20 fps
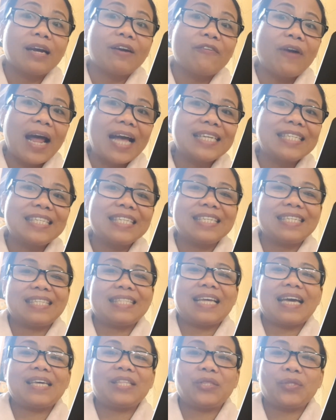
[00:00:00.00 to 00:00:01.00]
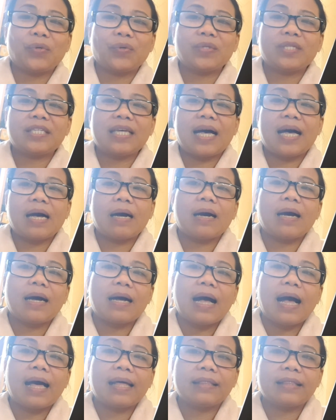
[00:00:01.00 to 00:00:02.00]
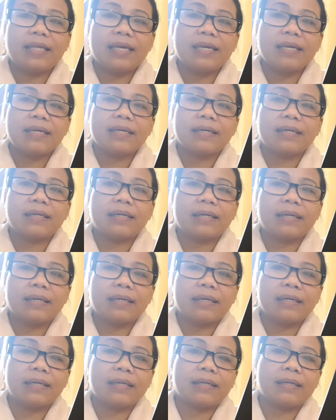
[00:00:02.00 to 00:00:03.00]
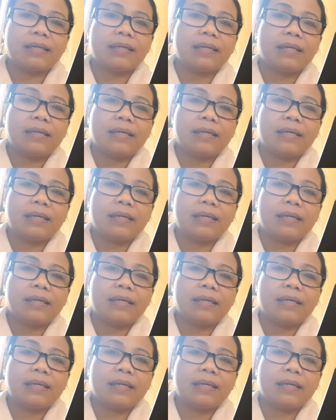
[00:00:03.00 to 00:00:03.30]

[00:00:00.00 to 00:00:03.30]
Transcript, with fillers: crisis na ito sa ating uh,